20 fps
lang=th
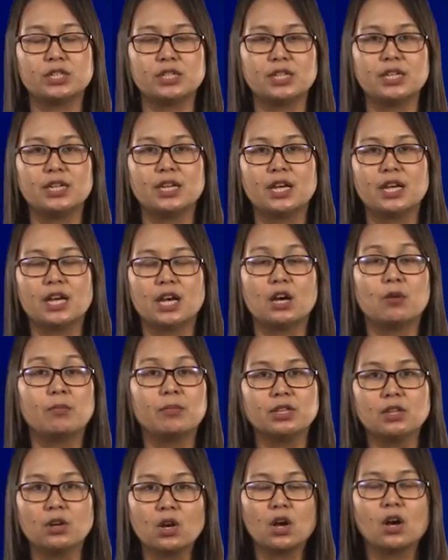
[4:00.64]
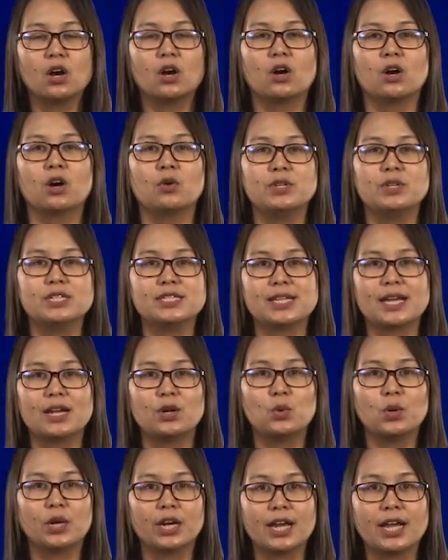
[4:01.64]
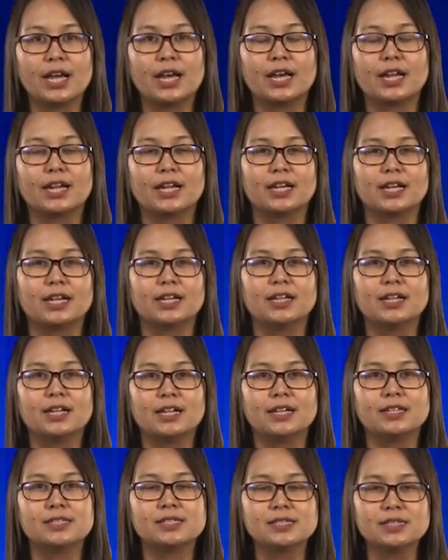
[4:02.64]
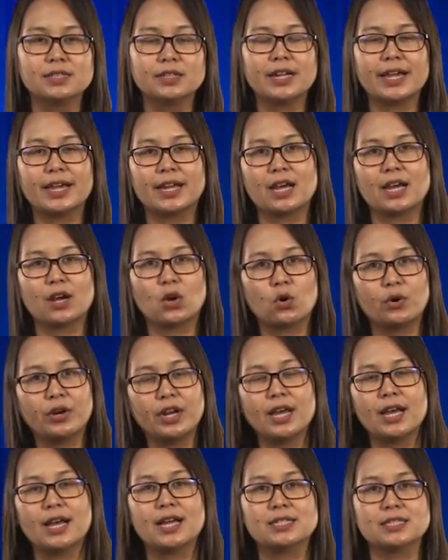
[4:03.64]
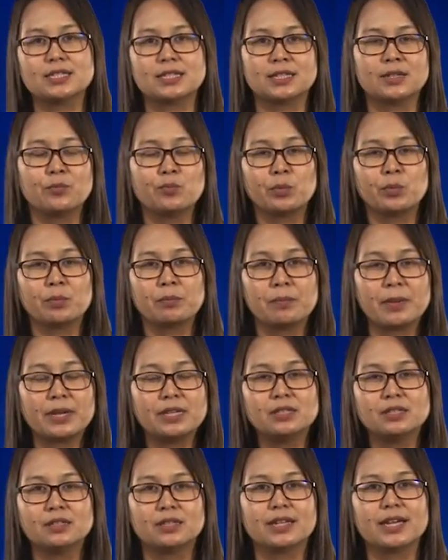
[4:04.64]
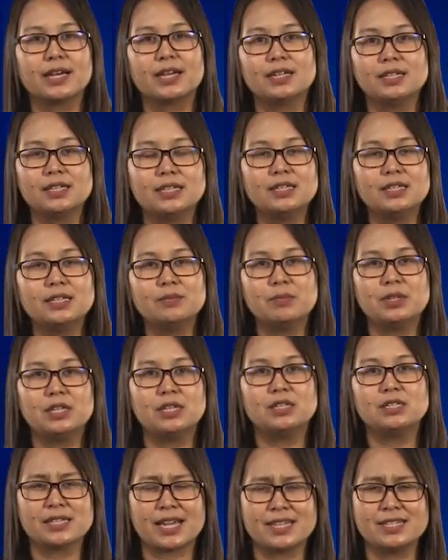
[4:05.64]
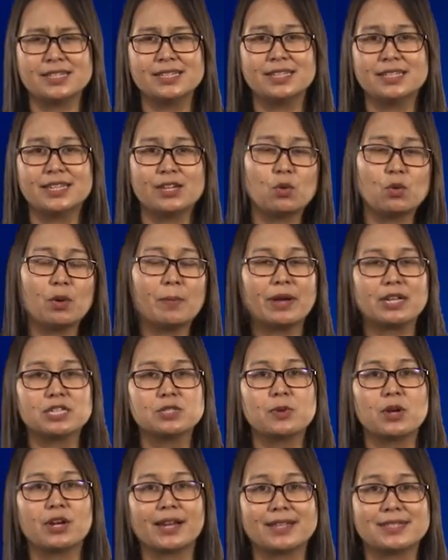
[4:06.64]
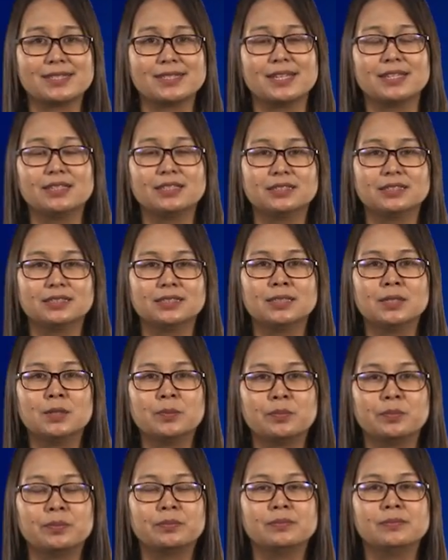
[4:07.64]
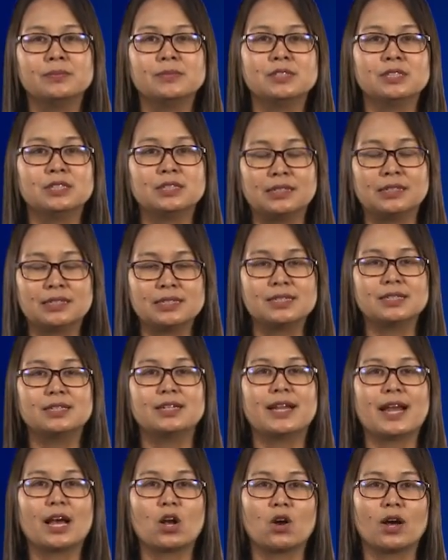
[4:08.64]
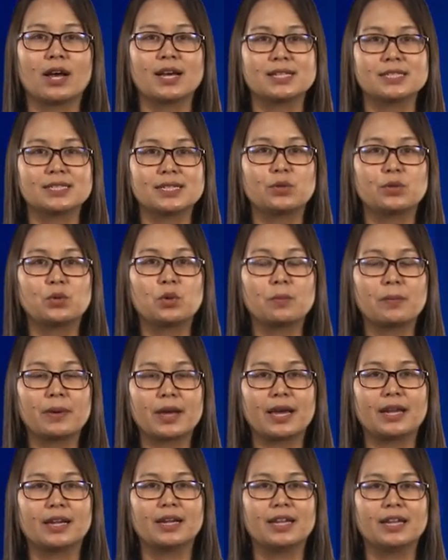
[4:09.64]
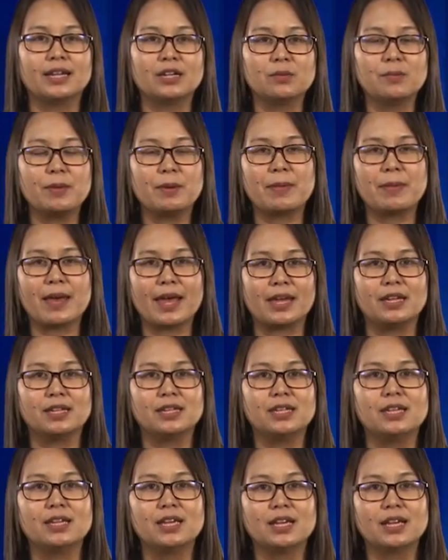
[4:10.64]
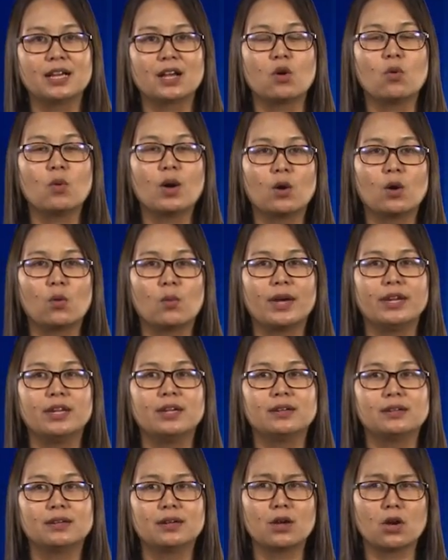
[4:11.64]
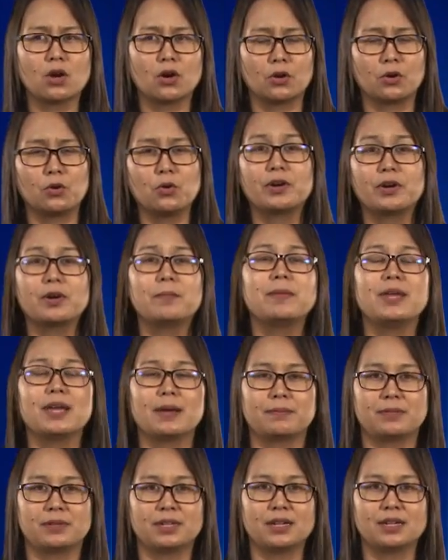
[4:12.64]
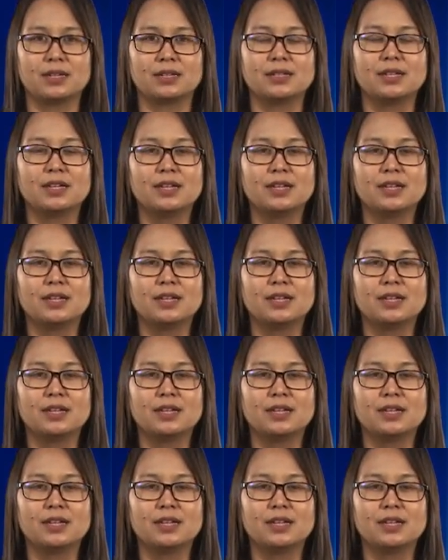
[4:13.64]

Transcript: ยที่ไม่ต้องขอวีซ่าล่วงหน้านะคะซึ่งในอนาคตเนี่ยอาจจะไปถึงการที่มีใช้สิ่งที่เรียกว่าพาสปอร์ตอาเซียนคือถือหนังสือเดินทางของอาเซียนร่วมกัน อันนี้ก็เป็นแผนที่เขาวางไว้ในเรื่องของกฎระเบียบทาง